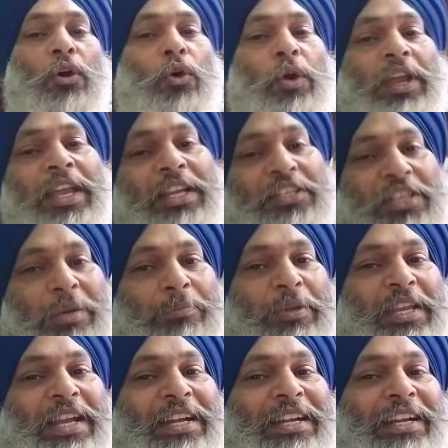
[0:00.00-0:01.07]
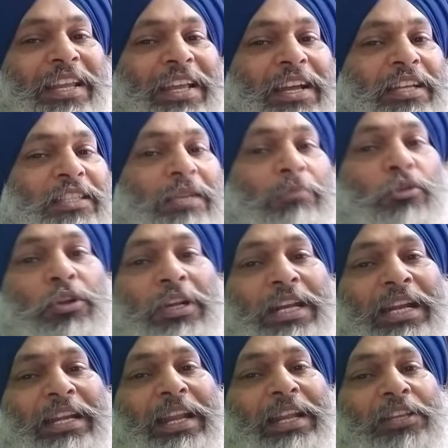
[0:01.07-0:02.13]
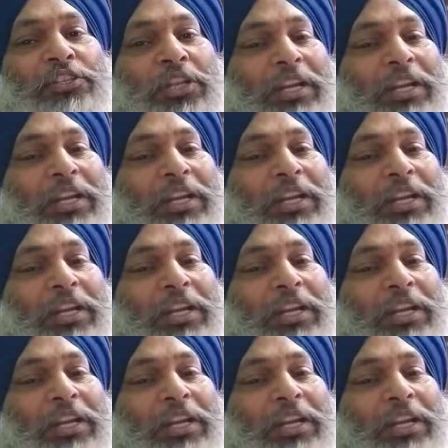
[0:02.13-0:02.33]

हो गई है जी अपनी एडिटिंग खत्म और रेंडरिंग